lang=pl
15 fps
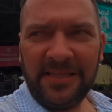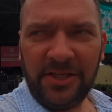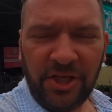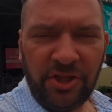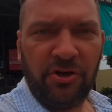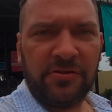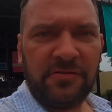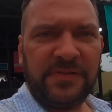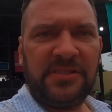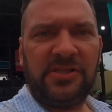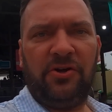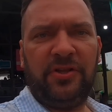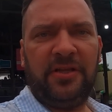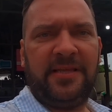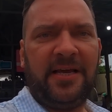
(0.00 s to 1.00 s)
idąc w
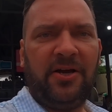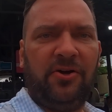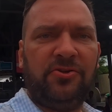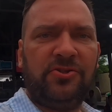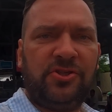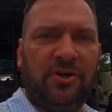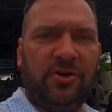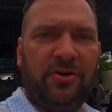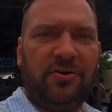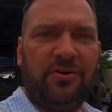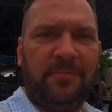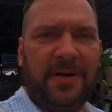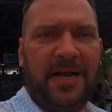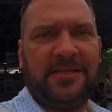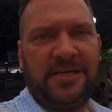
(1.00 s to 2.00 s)
stronę tego, co
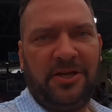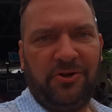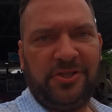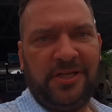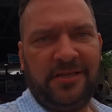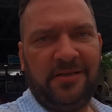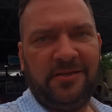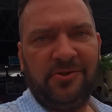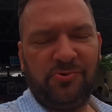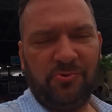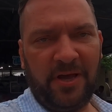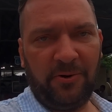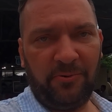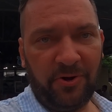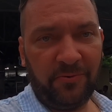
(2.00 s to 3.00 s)
bracia rodzeń
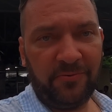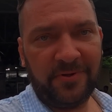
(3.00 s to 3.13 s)
sugerują.